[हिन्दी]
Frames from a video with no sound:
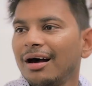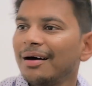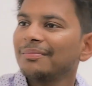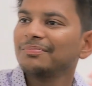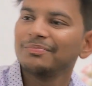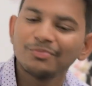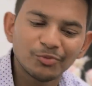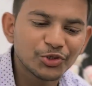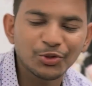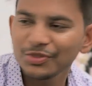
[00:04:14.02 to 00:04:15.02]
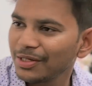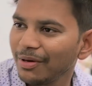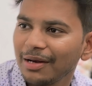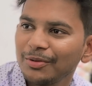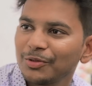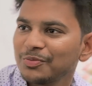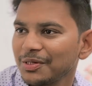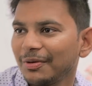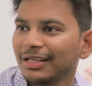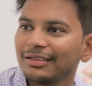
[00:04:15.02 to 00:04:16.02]
हाँ मुझे उसी बारे में
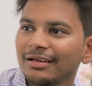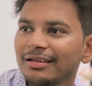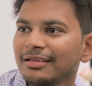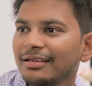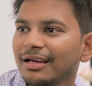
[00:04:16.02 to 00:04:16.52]
तुमसे बात करनी थी